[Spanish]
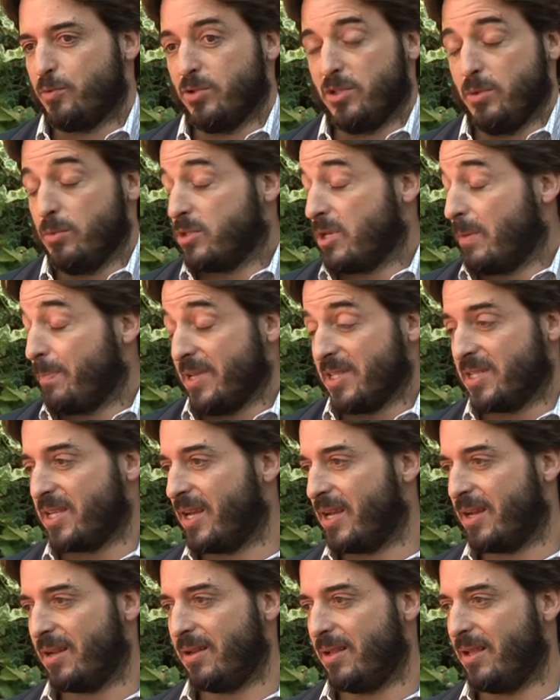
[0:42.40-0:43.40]
pusimos a
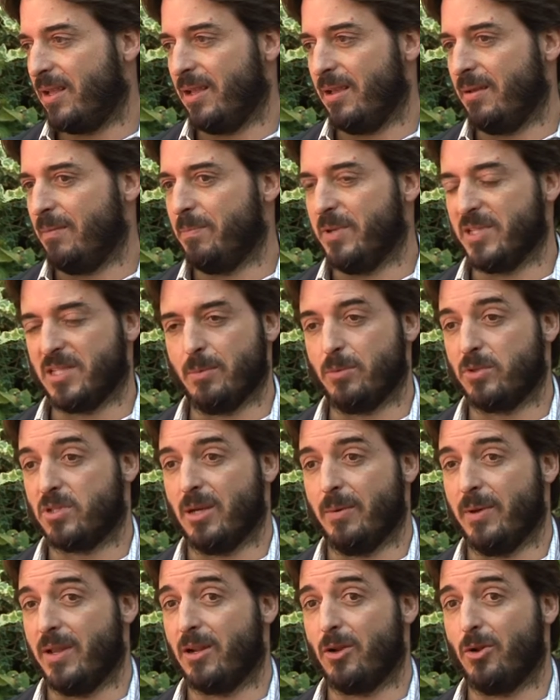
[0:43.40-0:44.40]
pensar, eh, empezamos
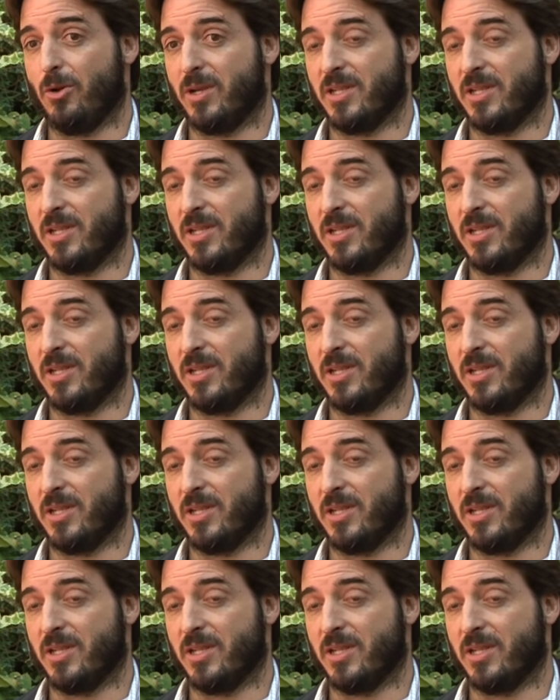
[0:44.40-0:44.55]
a ver lo